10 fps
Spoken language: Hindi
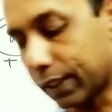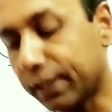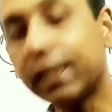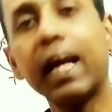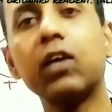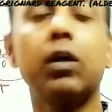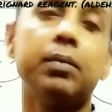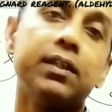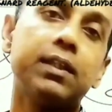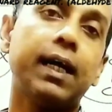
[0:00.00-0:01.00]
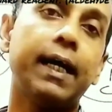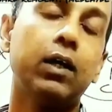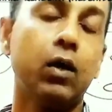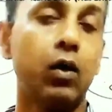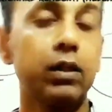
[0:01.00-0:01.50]
सेकेंडरी एल्कोहल बनता है
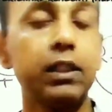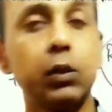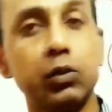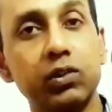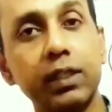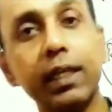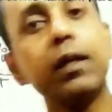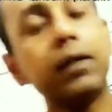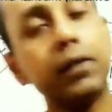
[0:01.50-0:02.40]
और कीटोन से